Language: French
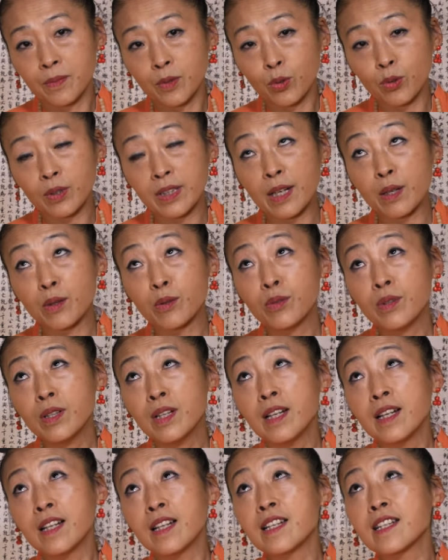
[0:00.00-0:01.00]
Donc, d'un coup,
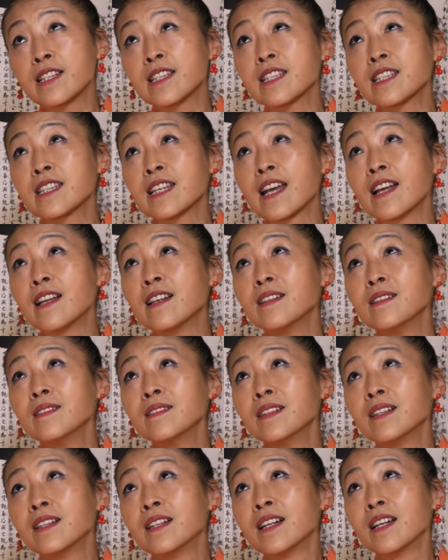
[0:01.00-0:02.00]
le ciel,
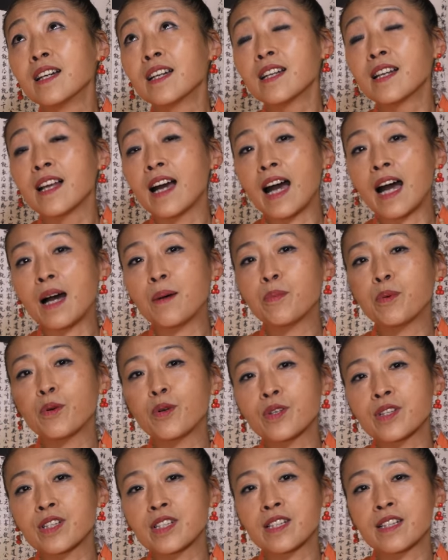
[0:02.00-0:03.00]
il la
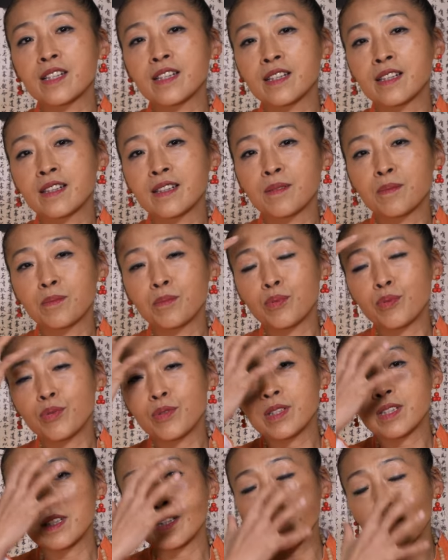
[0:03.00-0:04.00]
rapproché
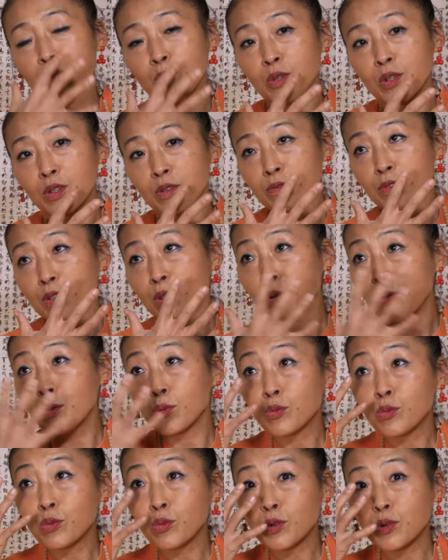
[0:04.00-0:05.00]
plus c'est dans notre vie,
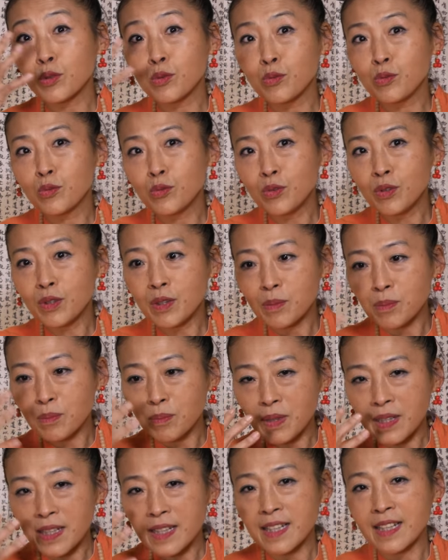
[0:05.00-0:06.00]
autour de nous,
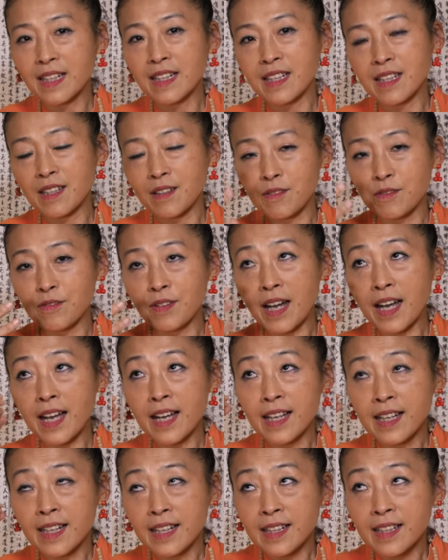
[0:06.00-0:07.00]
mais il va
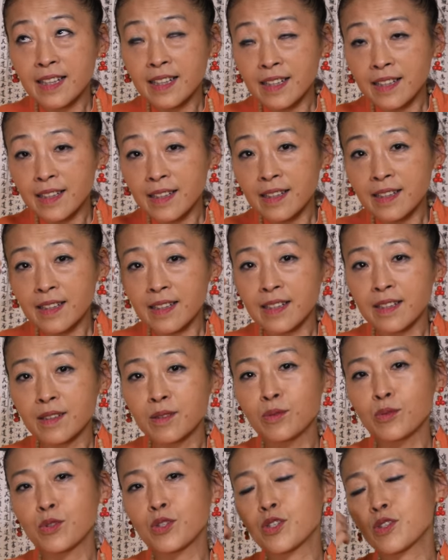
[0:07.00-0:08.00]

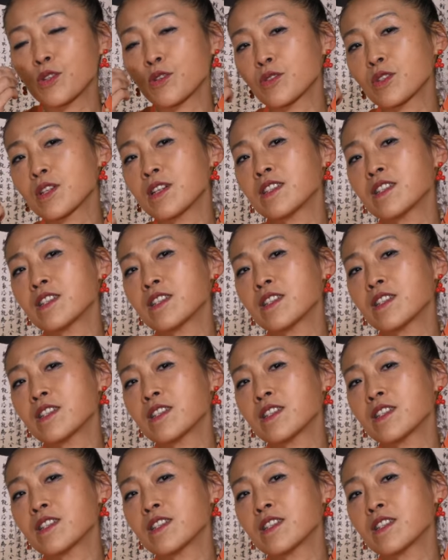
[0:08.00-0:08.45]
nous changer